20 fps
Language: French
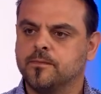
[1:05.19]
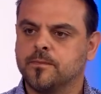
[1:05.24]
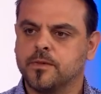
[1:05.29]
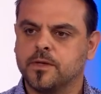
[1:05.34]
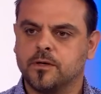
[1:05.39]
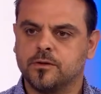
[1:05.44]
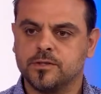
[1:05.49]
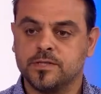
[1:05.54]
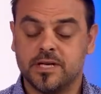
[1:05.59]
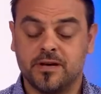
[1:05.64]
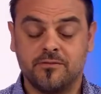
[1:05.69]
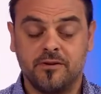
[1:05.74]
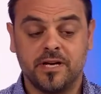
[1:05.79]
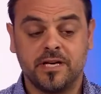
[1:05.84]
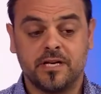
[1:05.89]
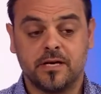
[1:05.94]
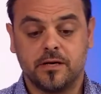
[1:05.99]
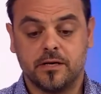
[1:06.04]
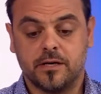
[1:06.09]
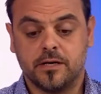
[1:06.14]
On savait
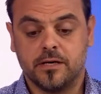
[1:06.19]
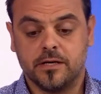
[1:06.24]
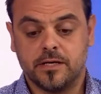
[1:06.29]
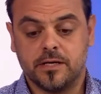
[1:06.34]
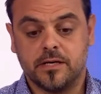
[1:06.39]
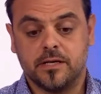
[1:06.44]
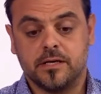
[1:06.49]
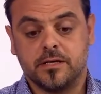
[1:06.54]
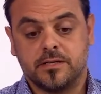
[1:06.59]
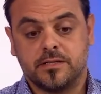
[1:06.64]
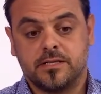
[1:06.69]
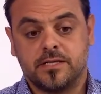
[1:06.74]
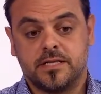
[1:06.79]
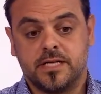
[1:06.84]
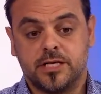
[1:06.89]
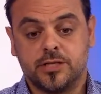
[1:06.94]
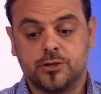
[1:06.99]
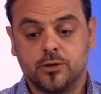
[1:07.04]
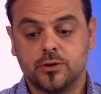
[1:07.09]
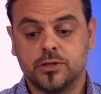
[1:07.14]
que c'est
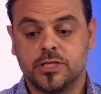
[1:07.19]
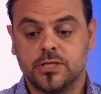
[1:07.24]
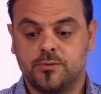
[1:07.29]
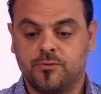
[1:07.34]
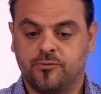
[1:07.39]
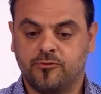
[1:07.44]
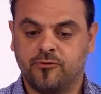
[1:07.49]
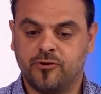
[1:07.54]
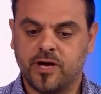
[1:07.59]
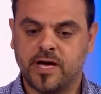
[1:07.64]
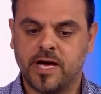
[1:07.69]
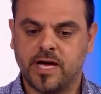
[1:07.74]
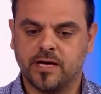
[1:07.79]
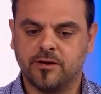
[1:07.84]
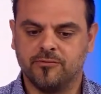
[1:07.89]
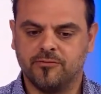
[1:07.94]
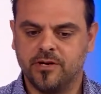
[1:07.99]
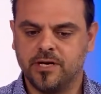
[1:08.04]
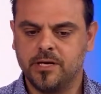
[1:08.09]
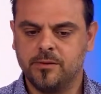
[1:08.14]
des choses qui pouvaient
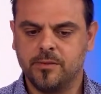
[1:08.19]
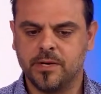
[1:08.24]
arriver,